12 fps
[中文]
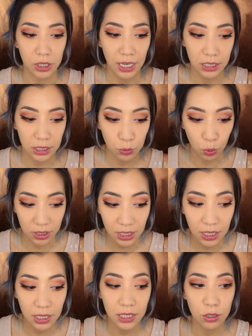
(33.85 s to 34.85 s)
那其实我这
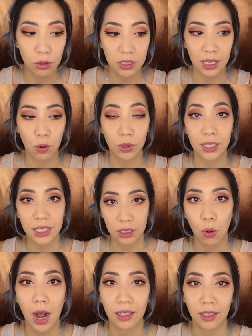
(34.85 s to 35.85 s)
个一直都是在我的计
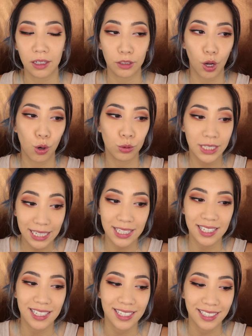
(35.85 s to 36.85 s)
划内。然后这
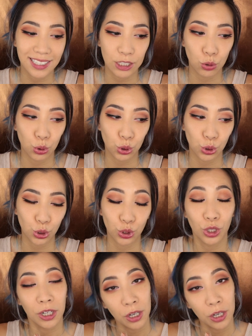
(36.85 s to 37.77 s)
次呢，就是。